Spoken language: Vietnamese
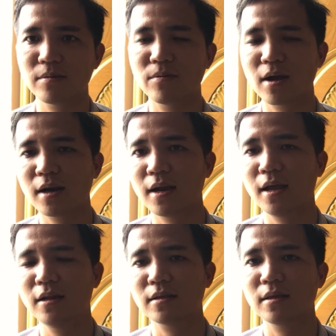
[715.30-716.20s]
hoặc là
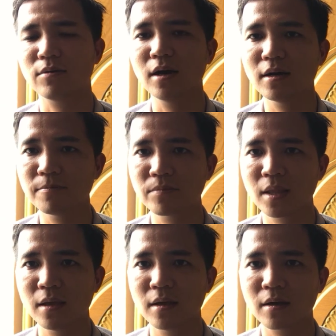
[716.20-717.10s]
lấy được nhiều hơn
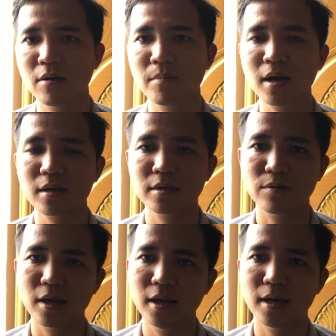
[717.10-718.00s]
còn mất
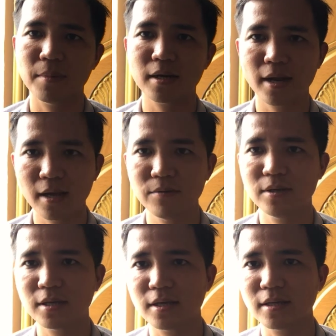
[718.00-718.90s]
nhiều khi là mất trắng
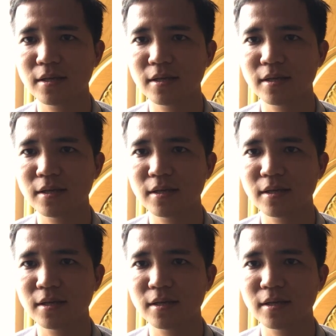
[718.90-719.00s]
quý anh chị